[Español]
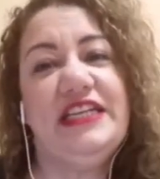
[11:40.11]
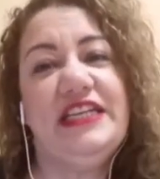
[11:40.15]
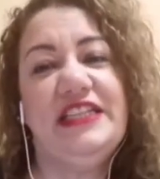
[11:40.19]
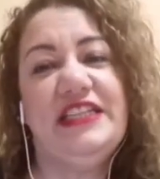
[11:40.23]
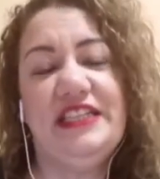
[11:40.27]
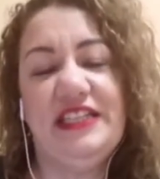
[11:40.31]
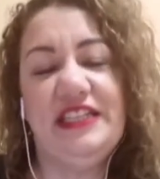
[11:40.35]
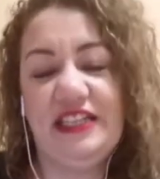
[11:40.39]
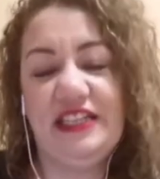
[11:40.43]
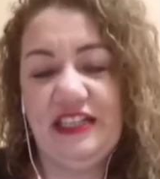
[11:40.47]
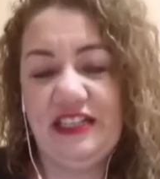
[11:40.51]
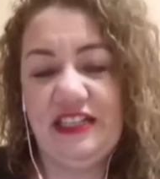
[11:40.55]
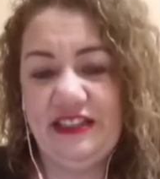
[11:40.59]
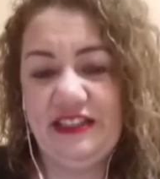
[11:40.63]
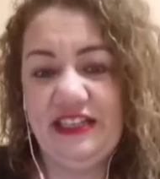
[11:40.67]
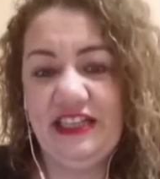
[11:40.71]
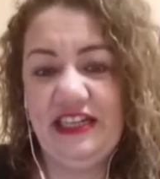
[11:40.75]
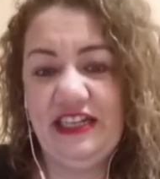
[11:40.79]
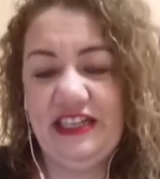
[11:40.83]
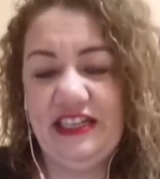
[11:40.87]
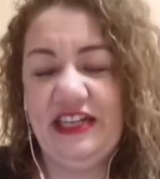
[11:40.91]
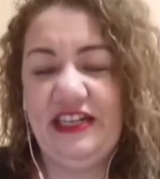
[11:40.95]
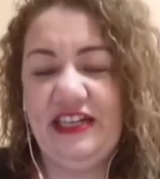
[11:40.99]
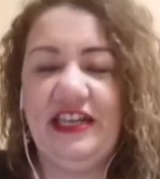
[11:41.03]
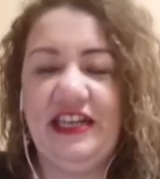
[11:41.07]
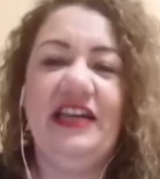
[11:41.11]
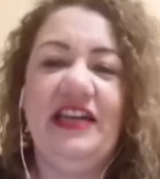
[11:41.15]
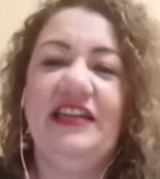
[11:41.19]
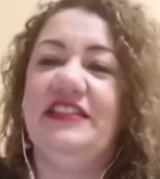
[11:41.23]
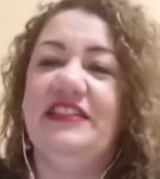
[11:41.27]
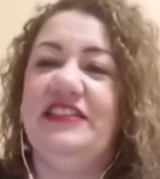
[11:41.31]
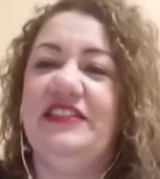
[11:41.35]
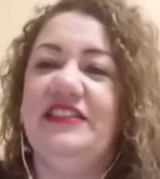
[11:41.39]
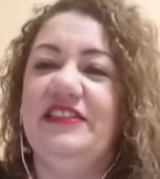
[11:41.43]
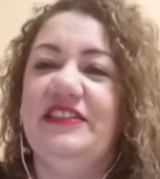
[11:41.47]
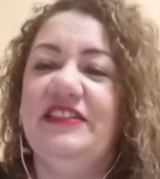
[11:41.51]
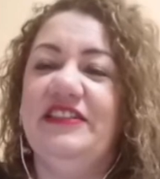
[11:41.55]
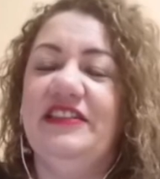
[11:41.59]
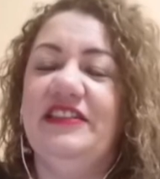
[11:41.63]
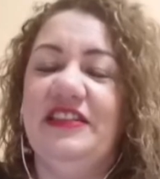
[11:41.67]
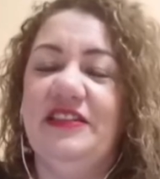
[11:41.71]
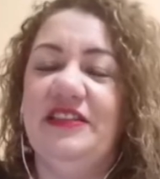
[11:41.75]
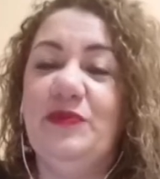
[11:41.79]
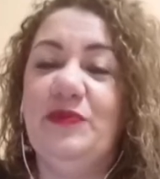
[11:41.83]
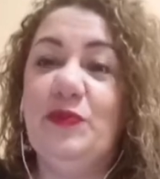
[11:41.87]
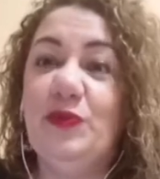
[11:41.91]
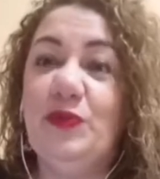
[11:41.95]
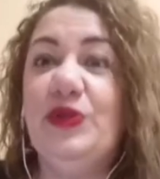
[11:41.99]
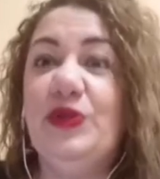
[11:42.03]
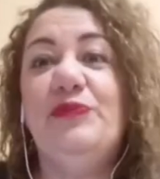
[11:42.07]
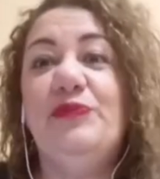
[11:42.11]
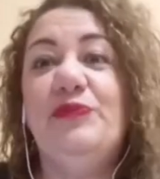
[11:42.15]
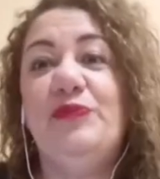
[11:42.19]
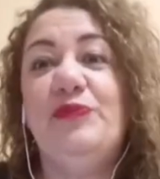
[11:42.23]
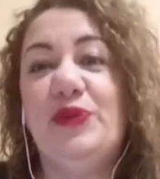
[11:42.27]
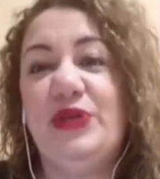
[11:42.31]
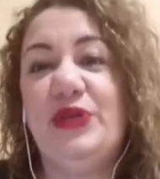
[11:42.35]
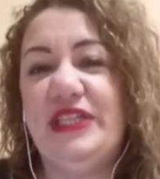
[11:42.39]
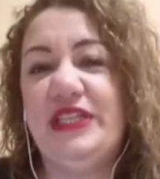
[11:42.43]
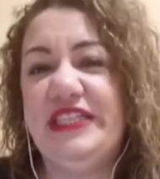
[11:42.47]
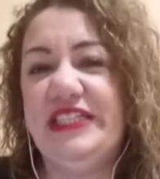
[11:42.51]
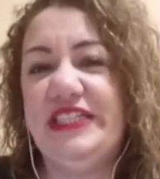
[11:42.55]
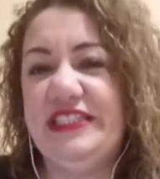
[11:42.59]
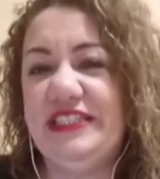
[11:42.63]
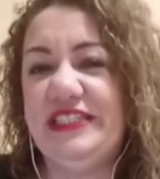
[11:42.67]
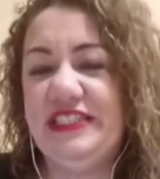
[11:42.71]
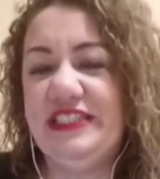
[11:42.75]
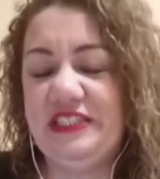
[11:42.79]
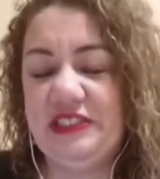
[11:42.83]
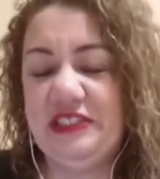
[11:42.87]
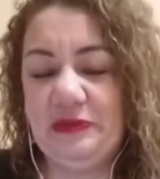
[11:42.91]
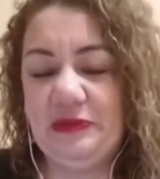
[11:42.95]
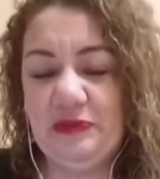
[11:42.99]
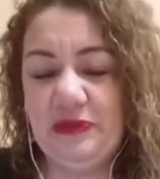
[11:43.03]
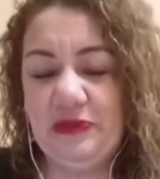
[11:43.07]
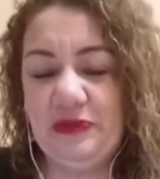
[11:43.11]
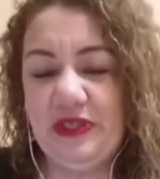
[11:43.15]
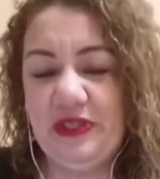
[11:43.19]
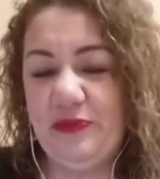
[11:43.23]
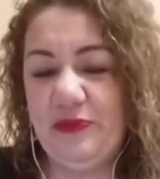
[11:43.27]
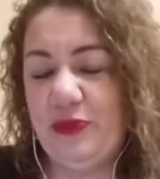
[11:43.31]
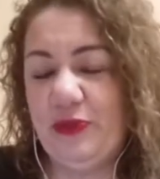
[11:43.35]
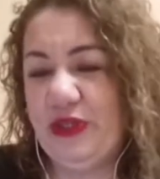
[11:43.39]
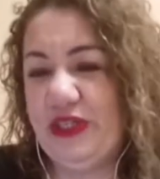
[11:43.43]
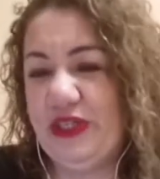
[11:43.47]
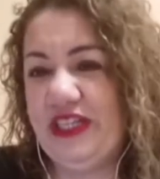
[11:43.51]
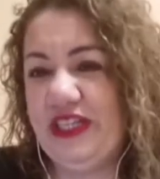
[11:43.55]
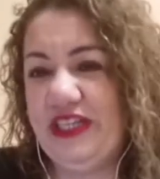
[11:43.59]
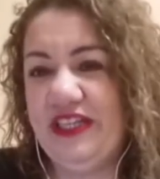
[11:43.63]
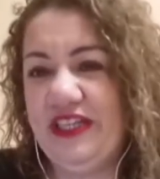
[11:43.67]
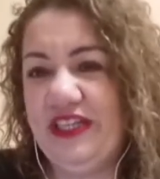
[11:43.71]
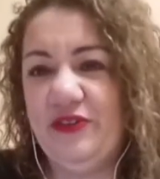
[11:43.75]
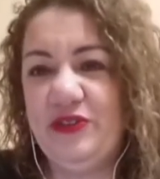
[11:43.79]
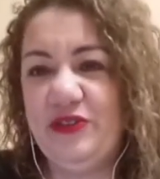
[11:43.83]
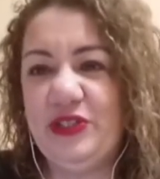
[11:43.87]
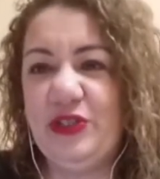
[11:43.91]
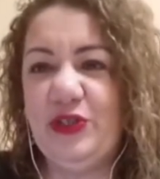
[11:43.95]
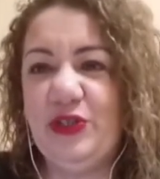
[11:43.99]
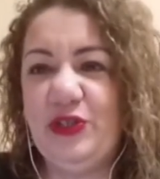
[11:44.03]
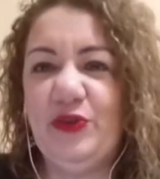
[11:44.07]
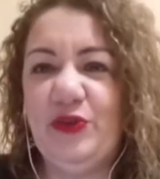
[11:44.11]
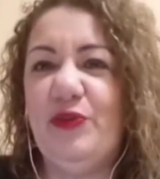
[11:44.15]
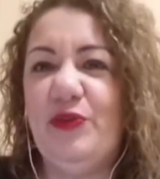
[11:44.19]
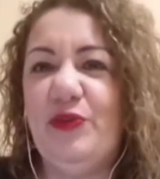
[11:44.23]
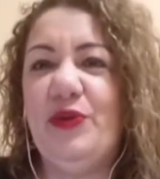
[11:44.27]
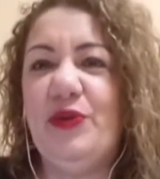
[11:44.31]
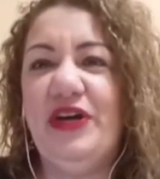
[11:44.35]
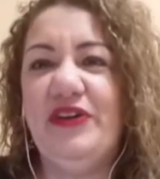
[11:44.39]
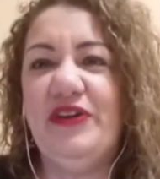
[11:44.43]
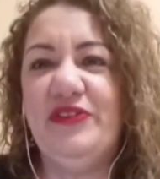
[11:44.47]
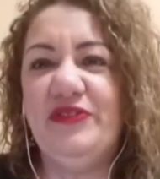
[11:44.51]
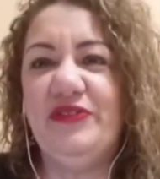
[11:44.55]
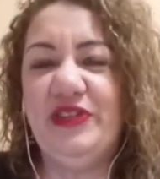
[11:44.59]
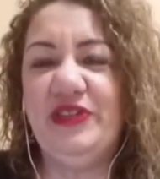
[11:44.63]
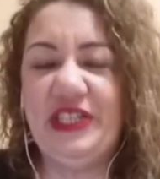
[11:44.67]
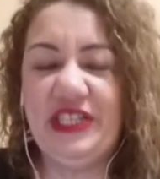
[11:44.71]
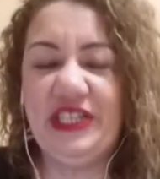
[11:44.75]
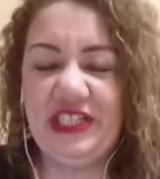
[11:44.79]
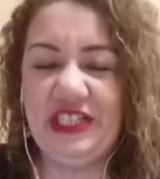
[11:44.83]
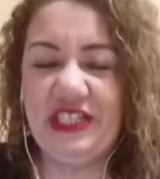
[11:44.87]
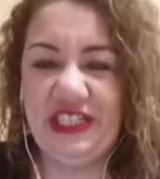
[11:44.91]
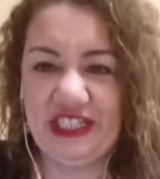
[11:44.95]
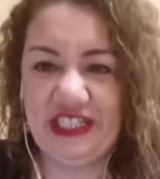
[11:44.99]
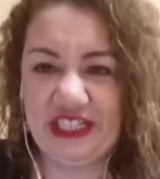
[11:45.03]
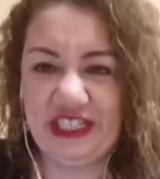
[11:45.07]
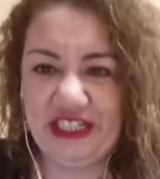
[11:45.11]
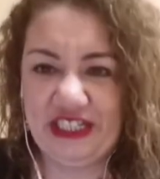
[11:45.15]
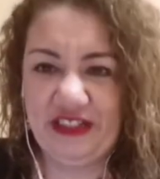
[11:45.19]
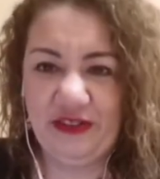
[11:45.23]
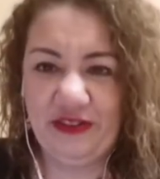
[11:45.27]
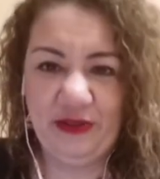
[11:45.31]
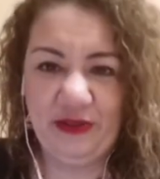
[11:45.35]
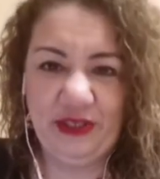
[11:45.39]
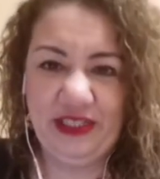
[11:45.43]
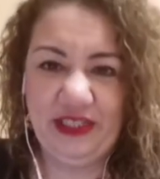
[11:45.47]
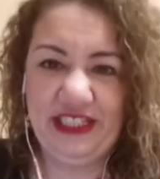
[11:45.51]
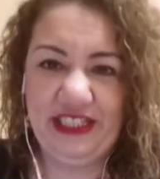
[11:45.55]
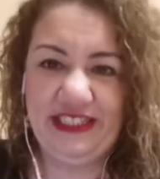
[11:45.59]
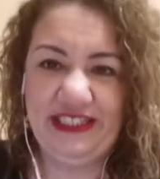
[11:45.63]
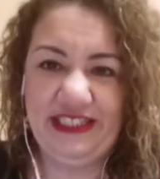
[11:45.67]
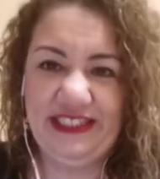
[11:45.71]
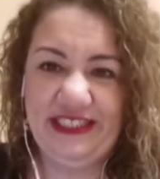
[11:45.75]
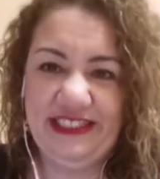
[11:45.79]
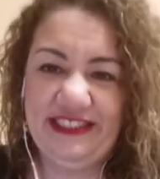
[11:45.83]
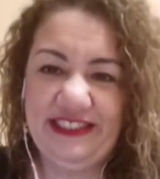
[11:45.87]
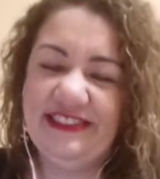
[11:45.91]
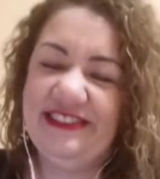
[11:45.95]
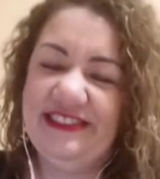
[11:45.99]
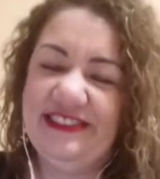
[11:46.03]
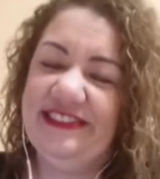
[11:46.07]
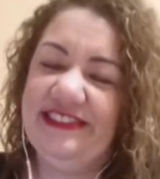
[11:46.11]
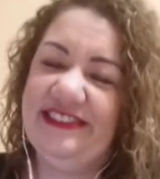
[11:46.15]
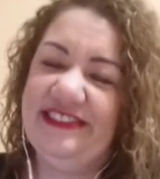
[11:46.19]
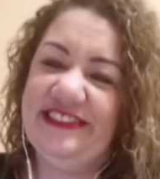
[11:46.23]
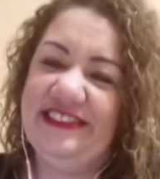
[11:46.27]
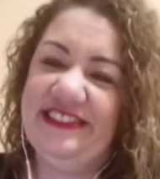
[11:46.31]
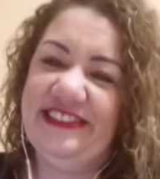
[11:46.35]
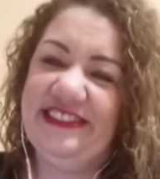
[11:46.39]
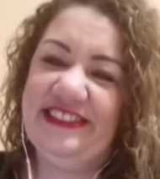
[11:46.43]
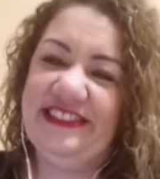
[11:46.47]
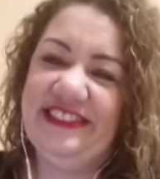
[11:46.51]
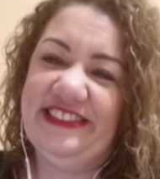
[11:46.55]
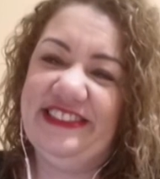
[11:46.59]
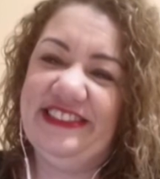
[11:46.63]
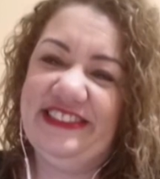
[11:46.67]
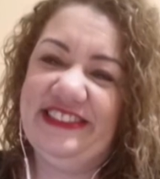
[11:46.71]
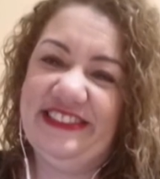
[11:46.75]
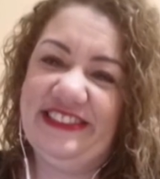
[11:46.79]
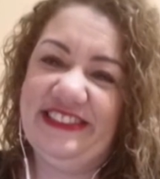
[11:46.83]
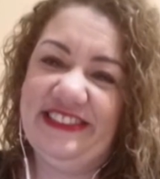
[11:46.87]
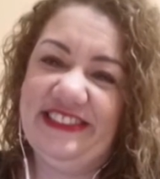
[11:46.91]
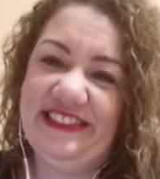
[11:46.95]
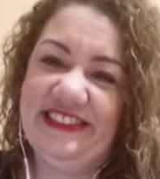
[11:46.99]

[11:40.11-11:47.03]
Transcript: del, del carácter es muy importante también porque o si no vamos a vivir en guerra constante. Muchísimas gracias